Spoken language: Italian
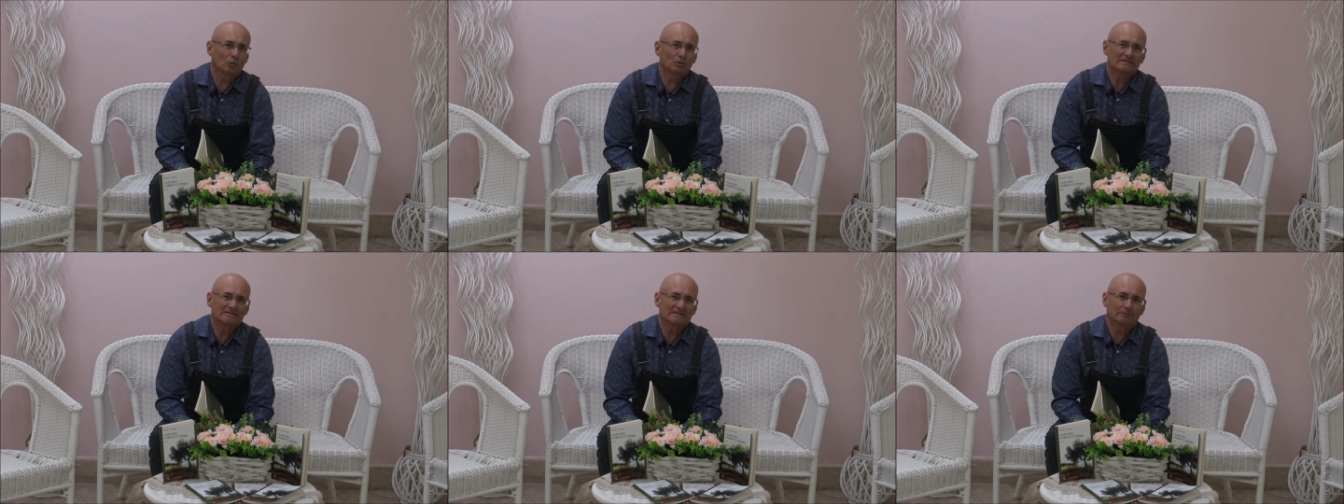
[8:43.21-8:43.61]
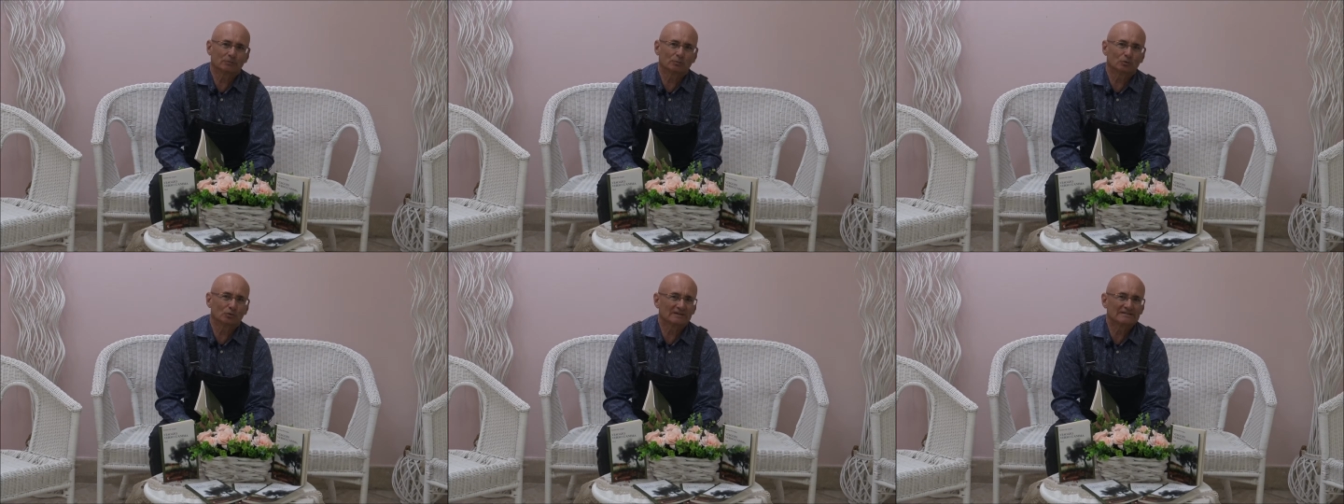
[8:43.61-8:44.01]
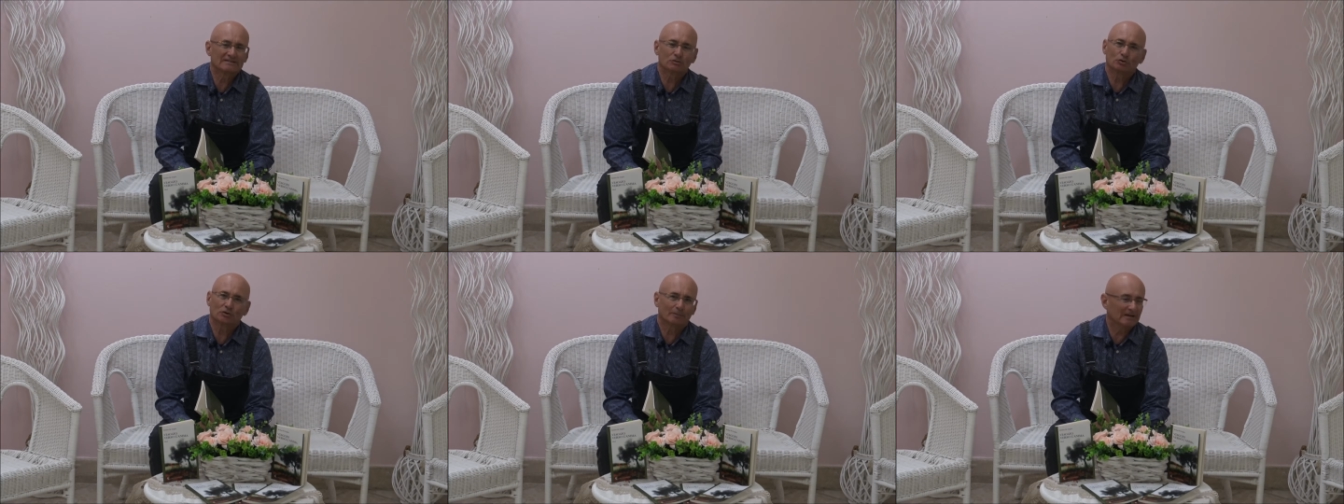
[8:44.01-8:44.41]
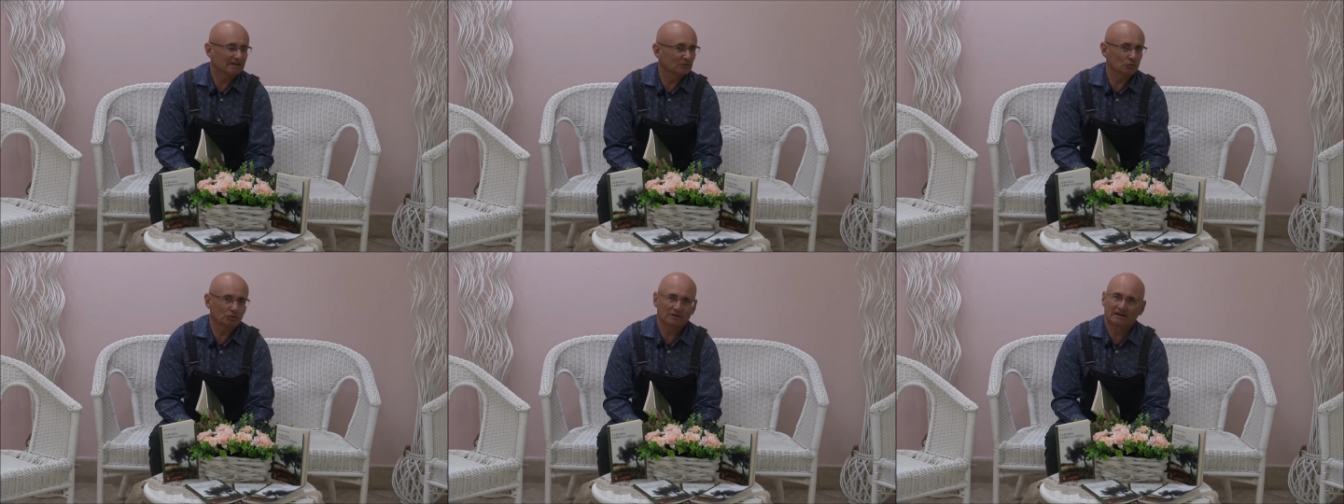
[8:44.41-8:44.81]
queste popolazioni
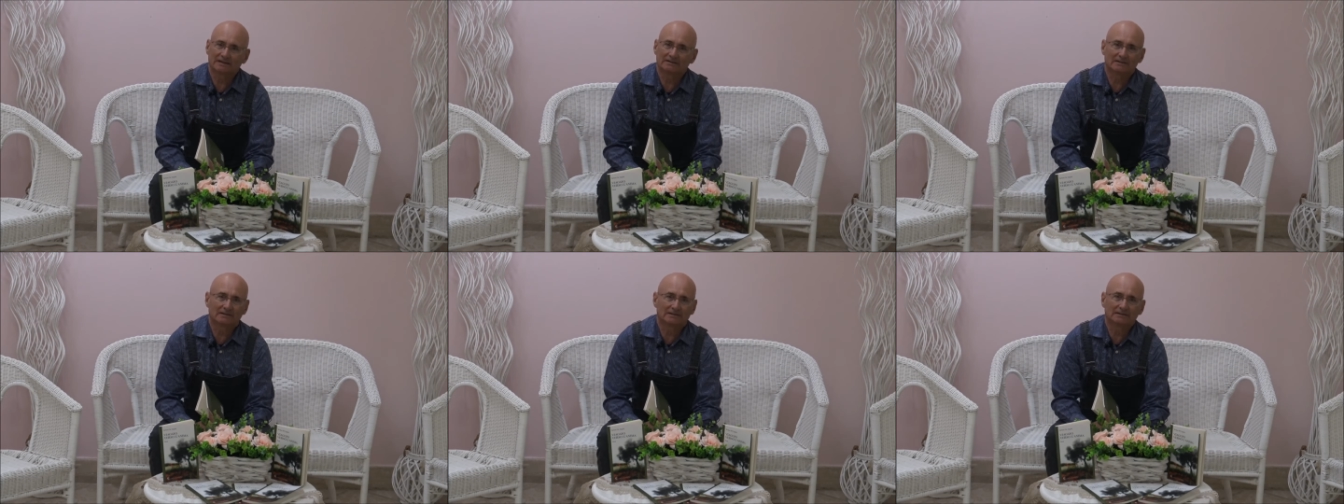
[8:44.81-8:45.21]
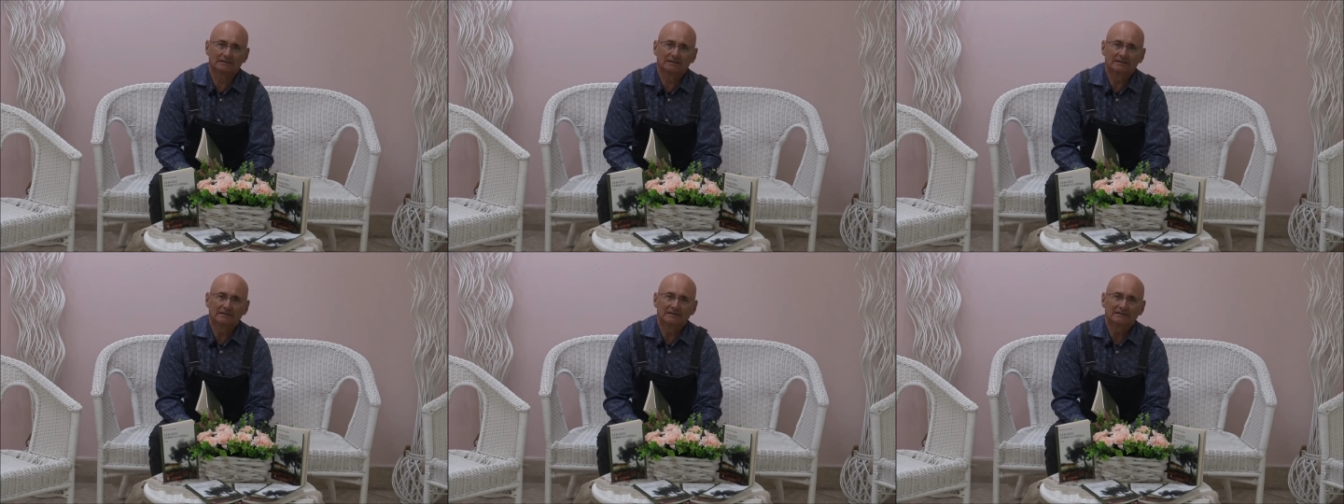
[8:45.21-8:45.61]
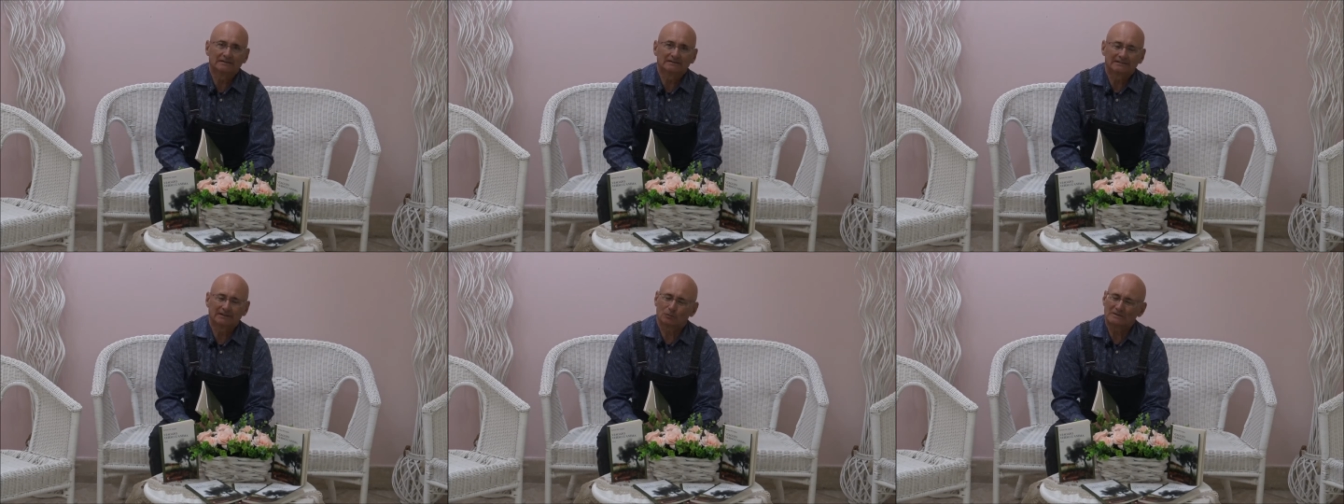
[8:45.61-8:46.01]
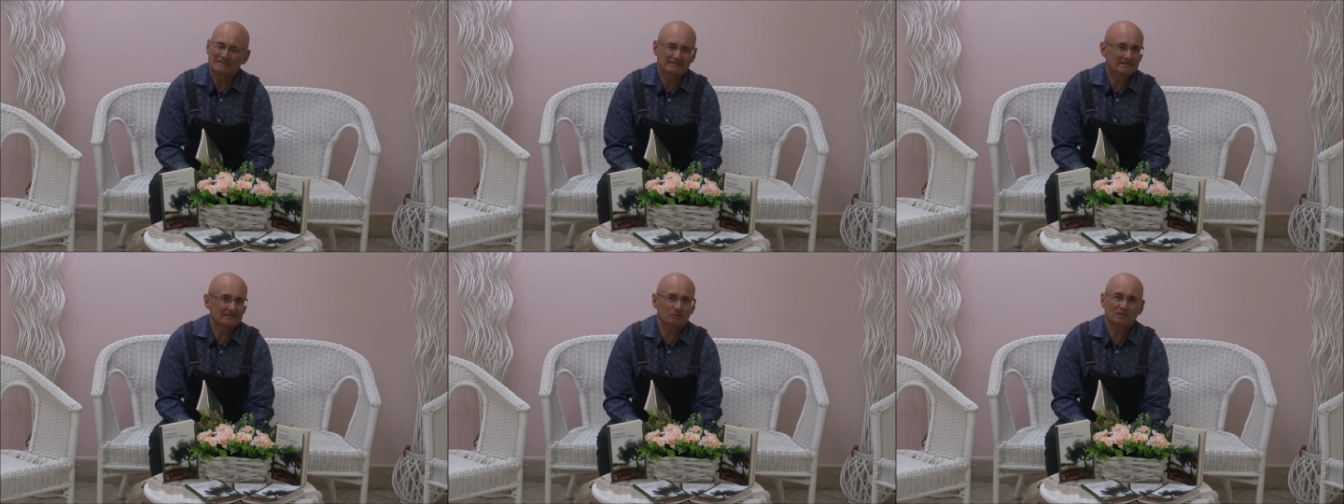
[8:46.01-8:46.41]
martoriate da
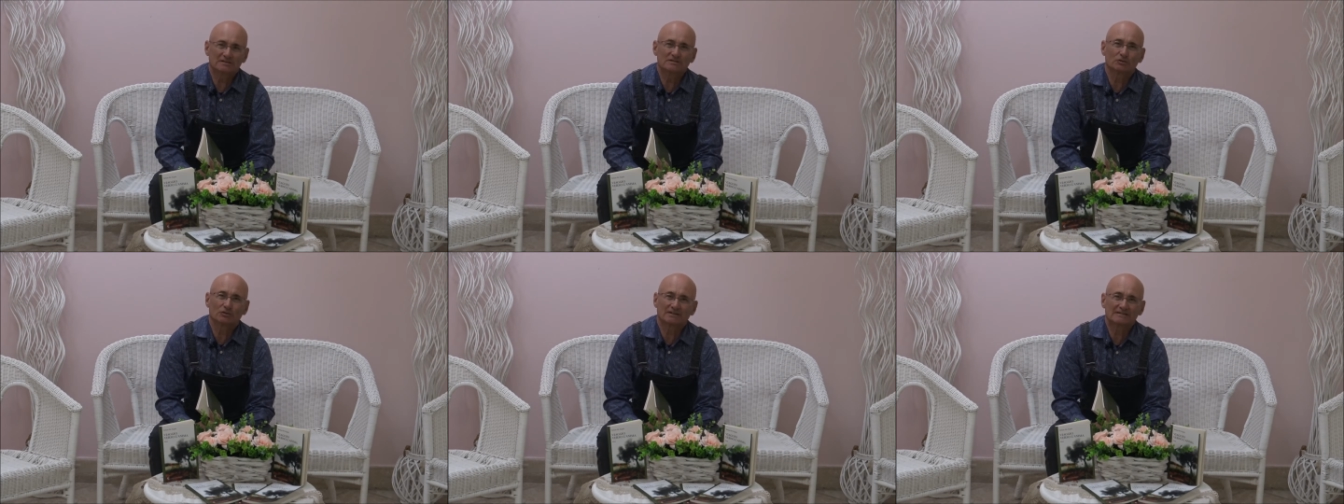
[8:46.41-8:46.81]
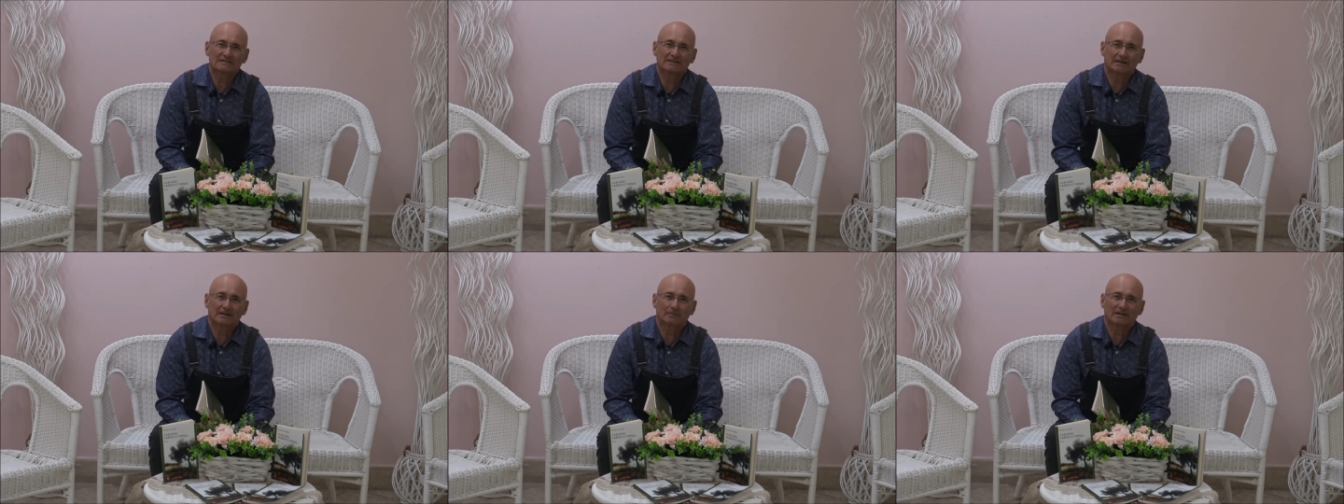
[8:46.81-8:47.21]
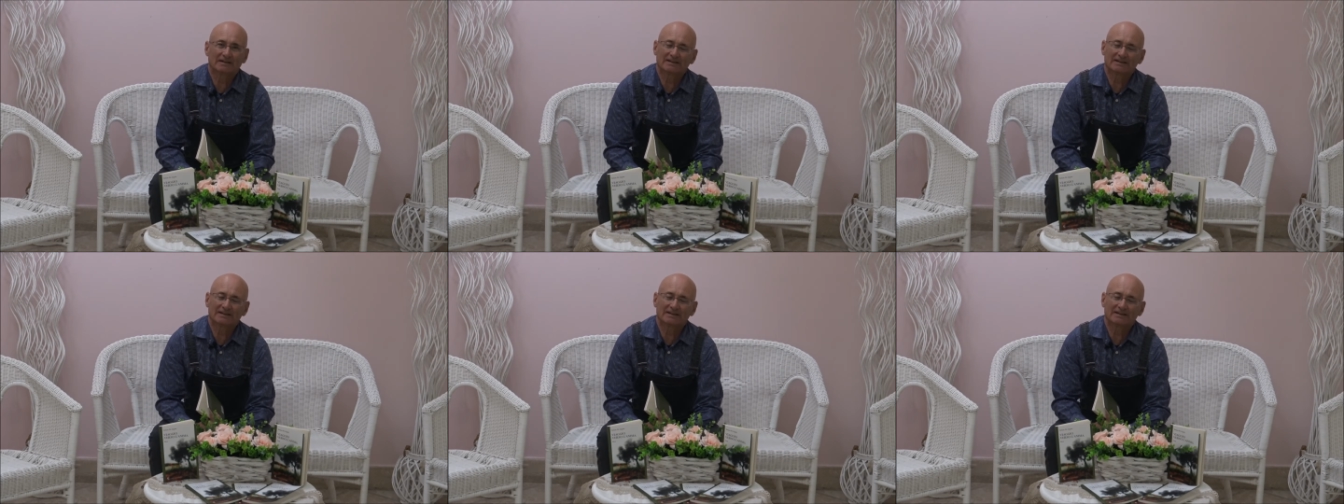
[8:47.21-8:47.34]
queste situazioni estreme.